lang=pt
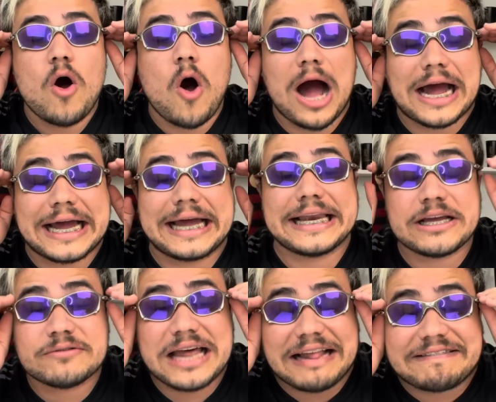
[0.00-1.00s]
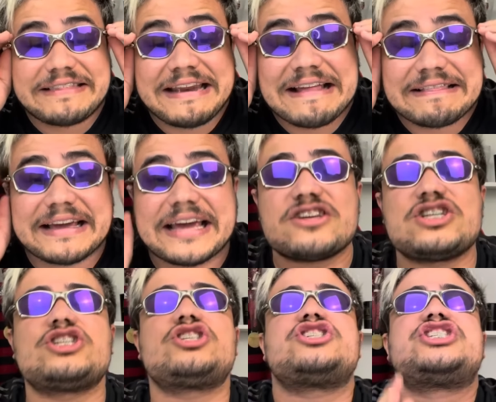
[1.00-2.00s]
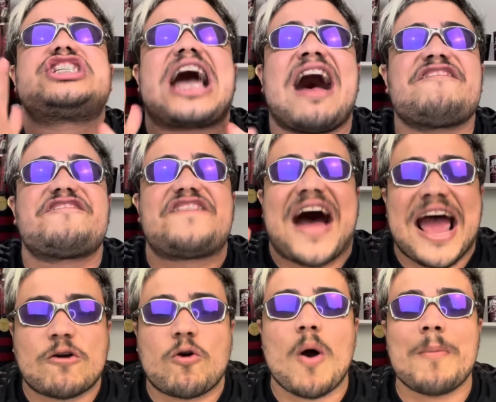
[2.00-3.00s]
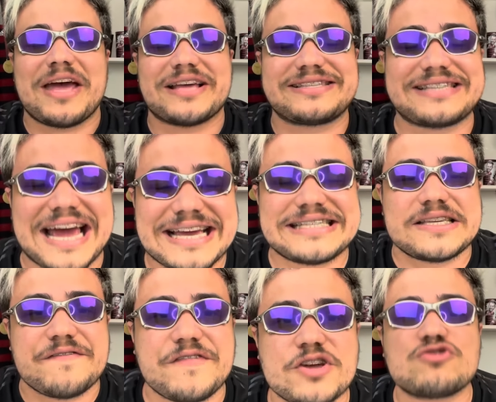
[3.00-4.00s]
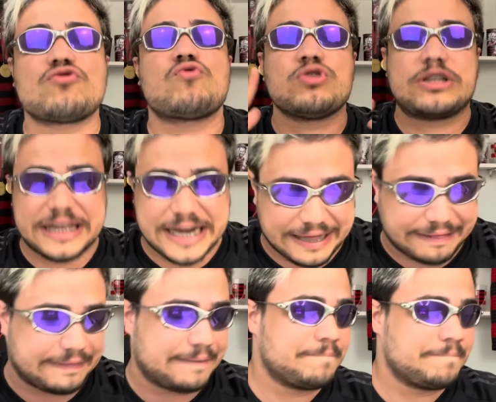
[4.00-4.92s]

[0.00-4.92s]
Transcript: oclinho da treta que a gente já vai começar esse vídeo com treta.